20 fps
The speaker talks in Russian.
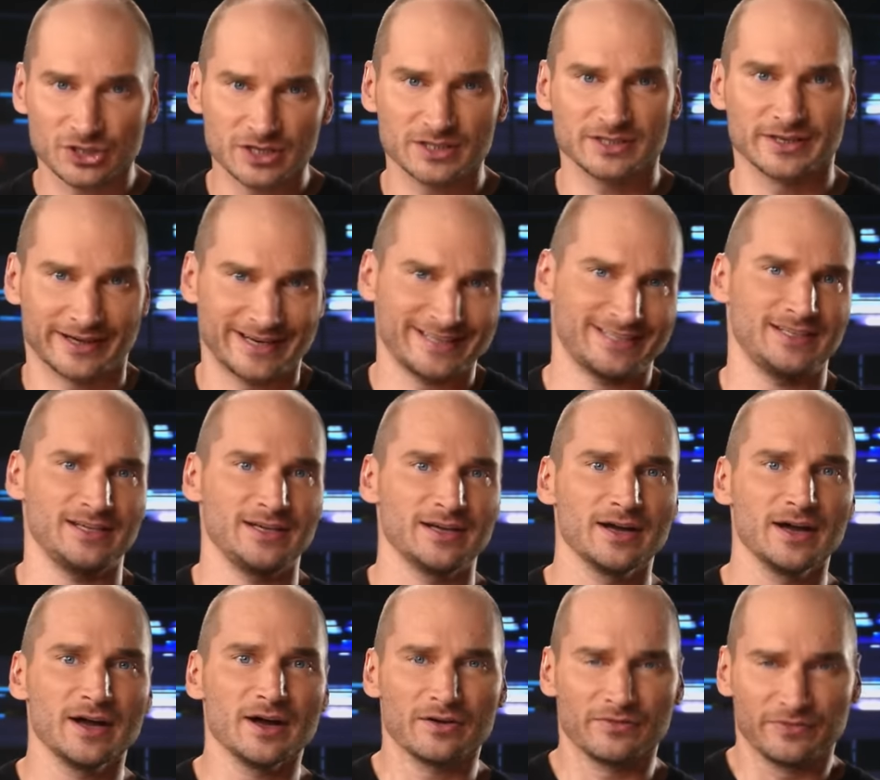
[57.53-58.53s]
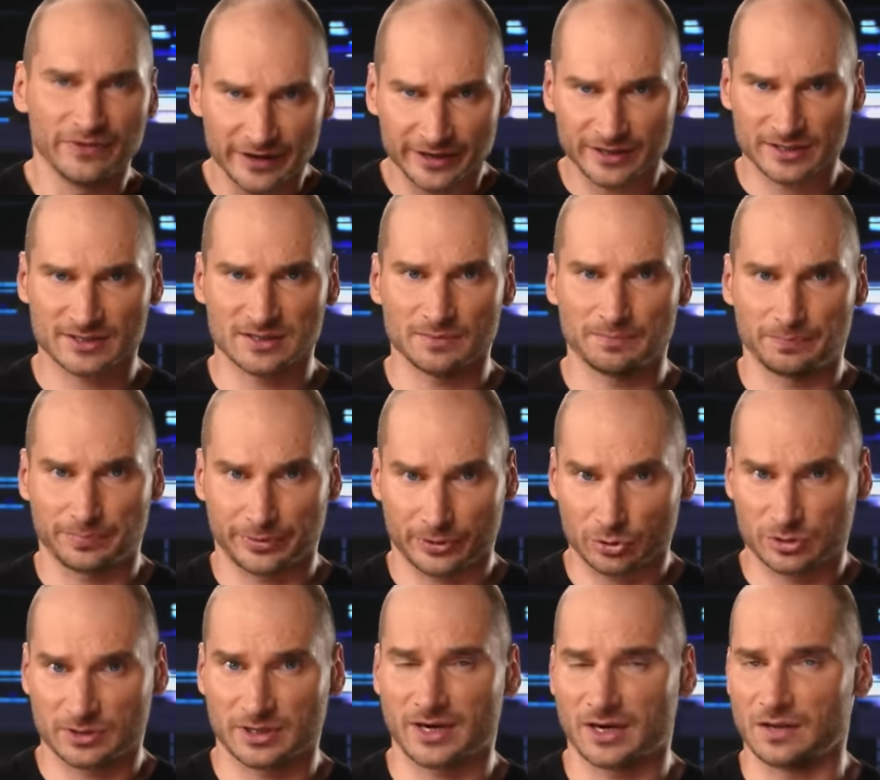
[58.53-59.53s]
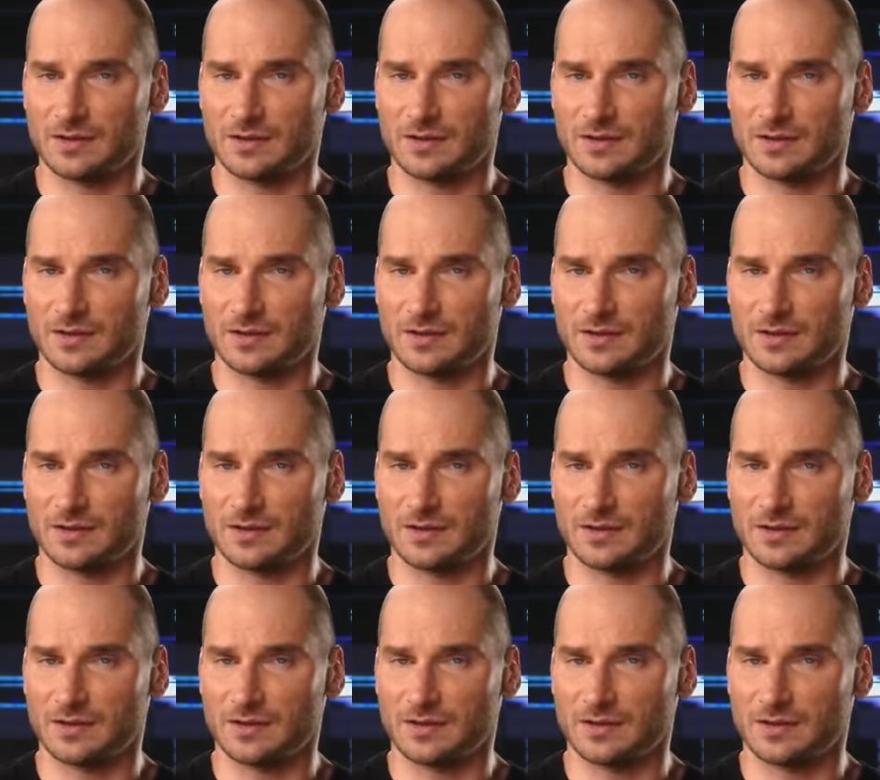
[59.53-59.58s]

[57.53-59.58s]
жизни России выросла просто